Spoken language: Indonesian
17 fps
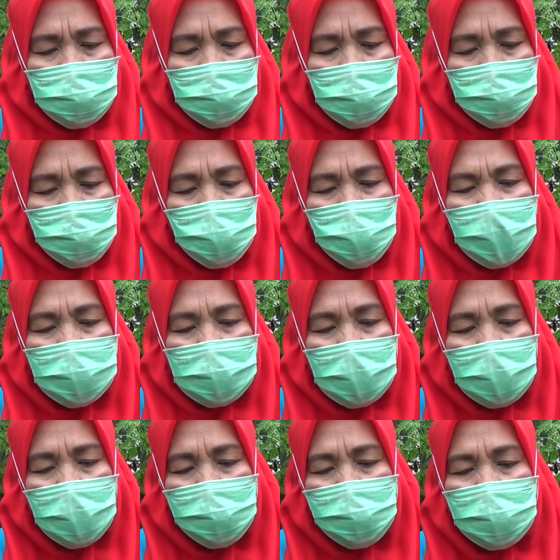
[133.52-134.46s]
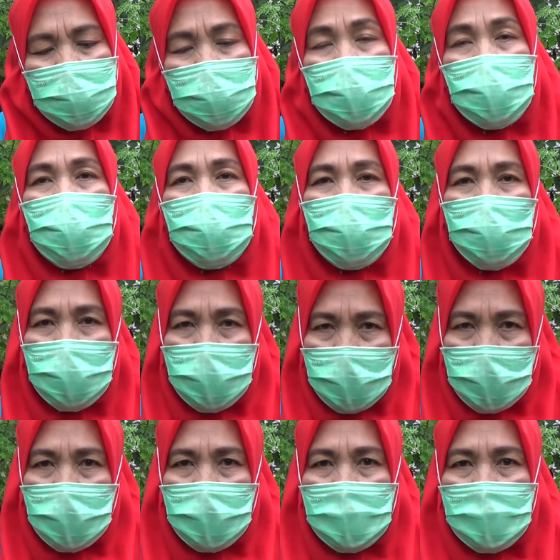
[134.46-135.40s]
membuat tanaman
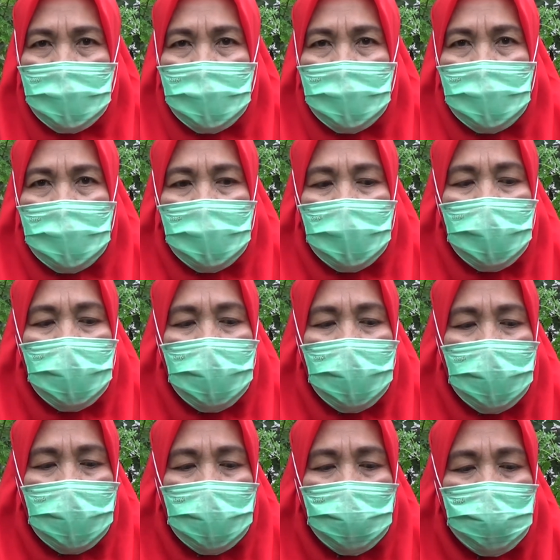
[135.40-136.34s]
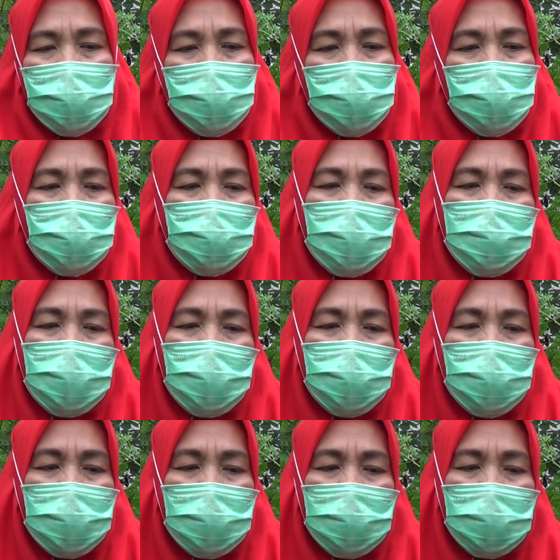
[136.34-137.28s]
hidroponik karena itu untuk
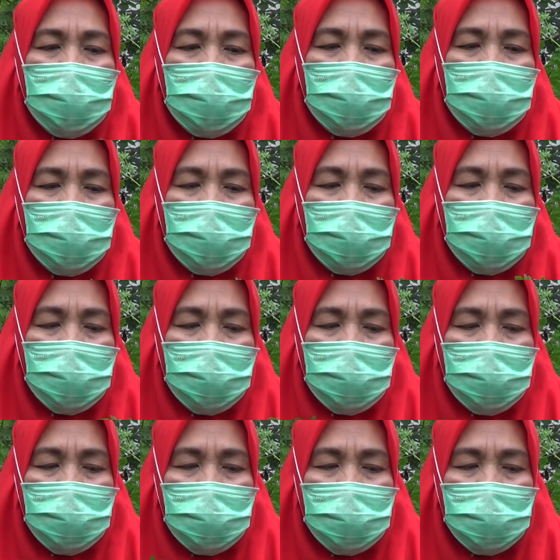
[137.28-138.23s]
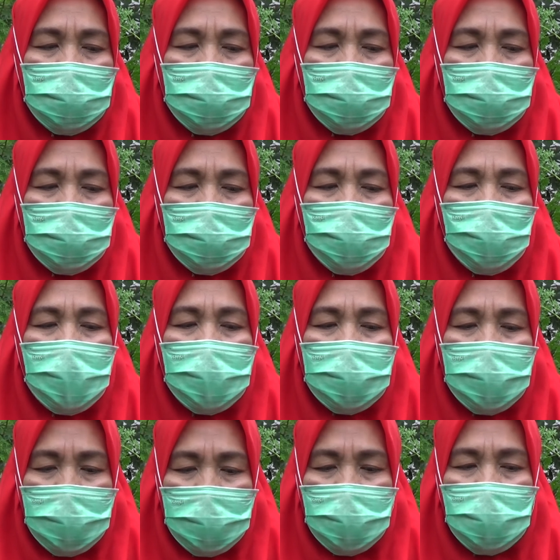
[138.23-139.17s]
memenuhi uh,
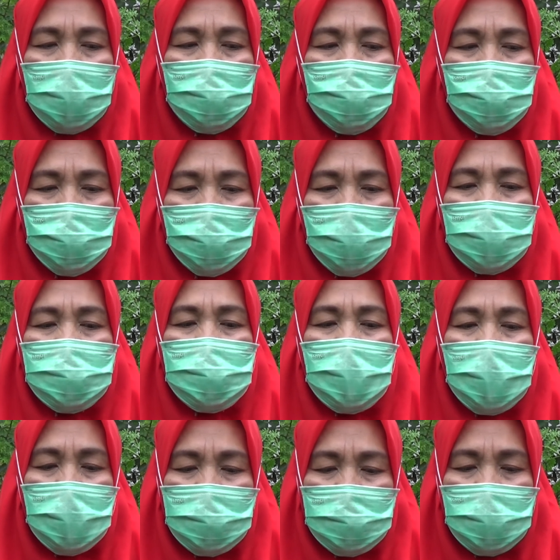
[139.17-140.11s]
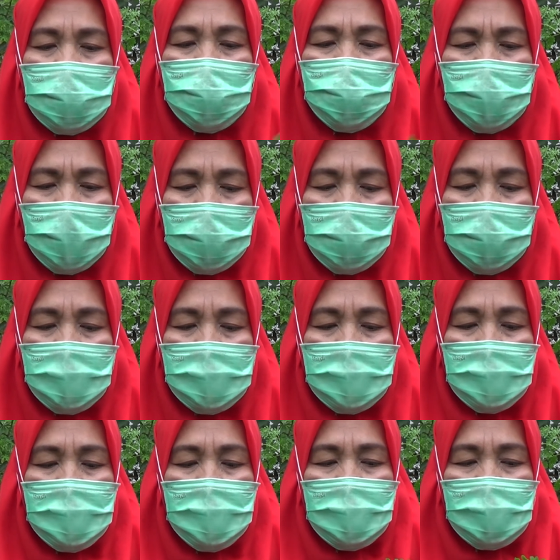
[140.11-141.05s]
keluarga ya kebutuhan akan sayuran.
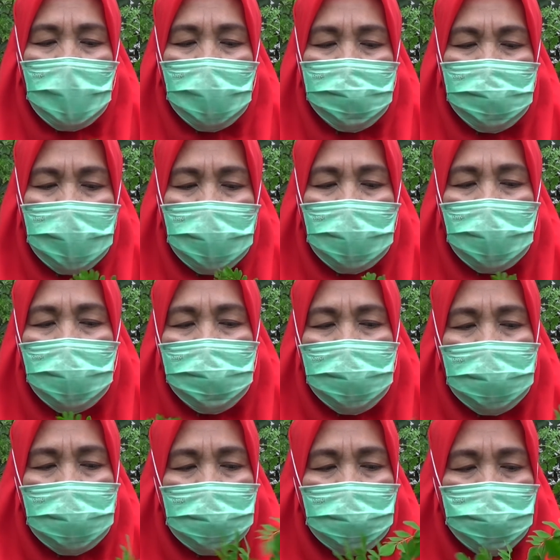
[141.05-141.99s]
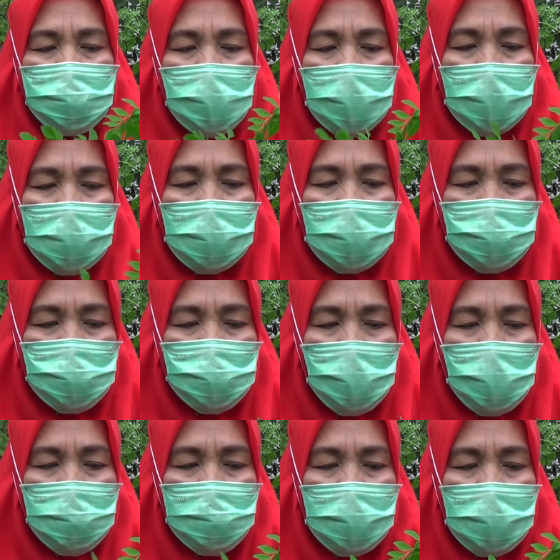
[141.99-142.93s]
Hmm. Tapi kemarin juga kita
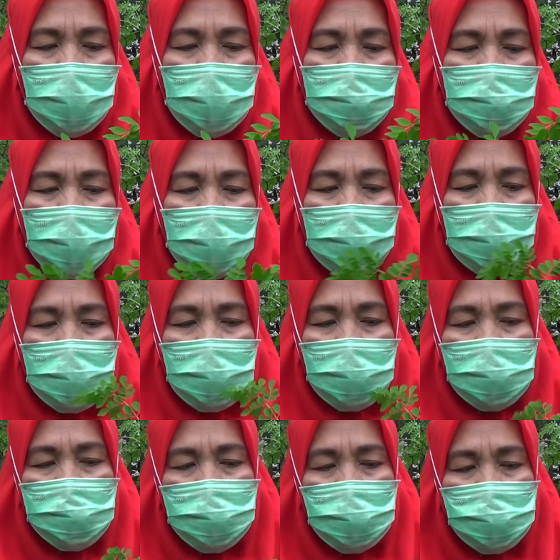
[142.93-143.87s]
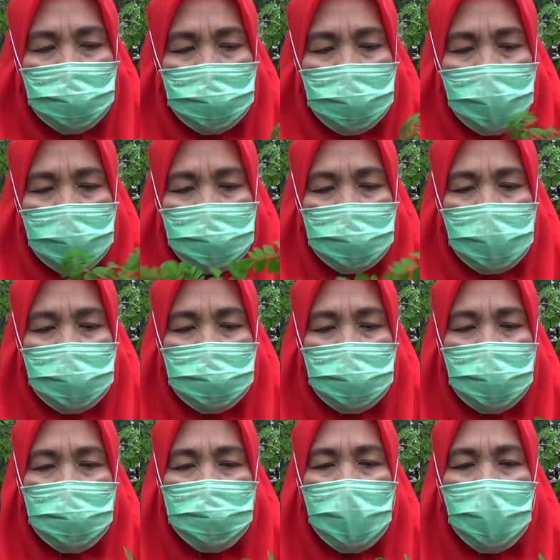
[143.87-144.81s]
sudah menanamkan ini
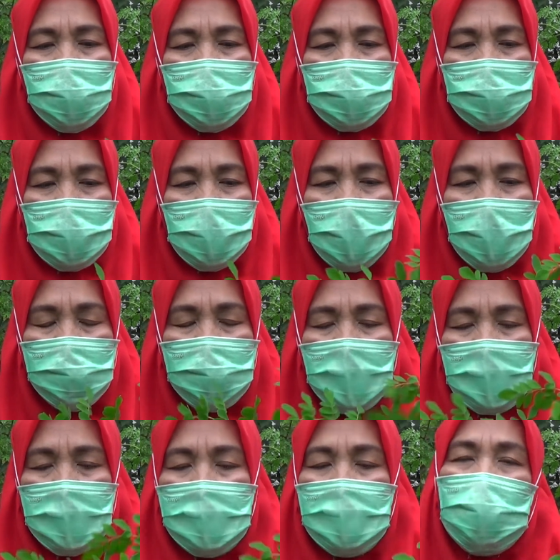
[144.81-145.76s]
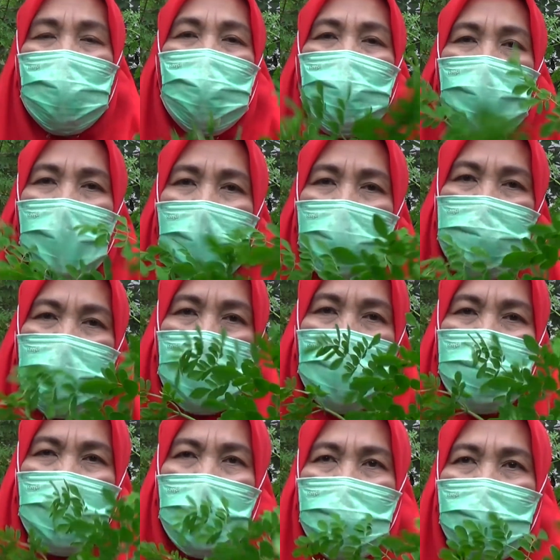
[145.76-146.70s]
bersosialisasi bahwa setiap rumah
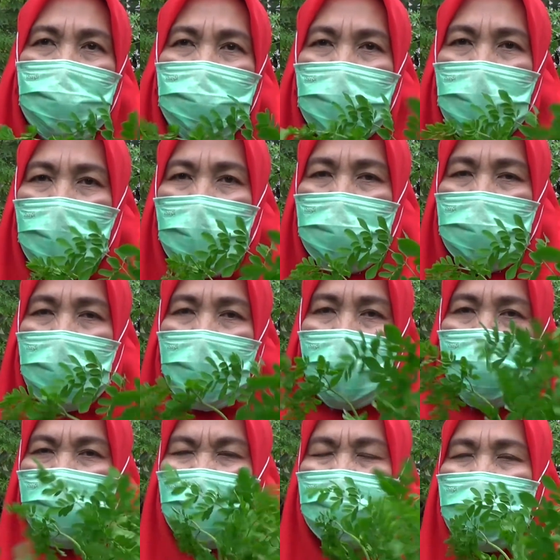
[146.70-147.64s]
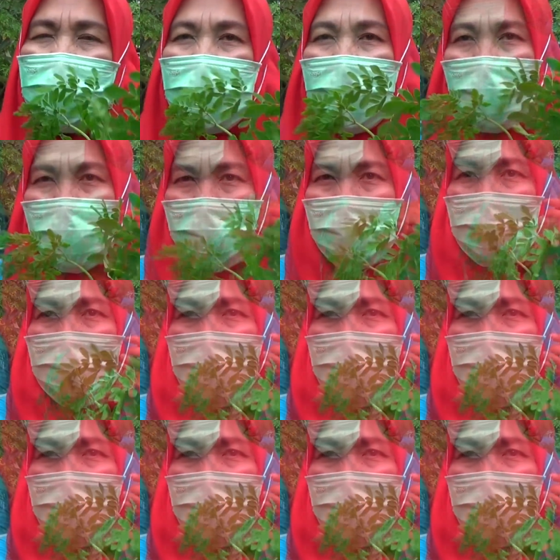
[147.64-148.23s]
minimal punya tanaman kelor.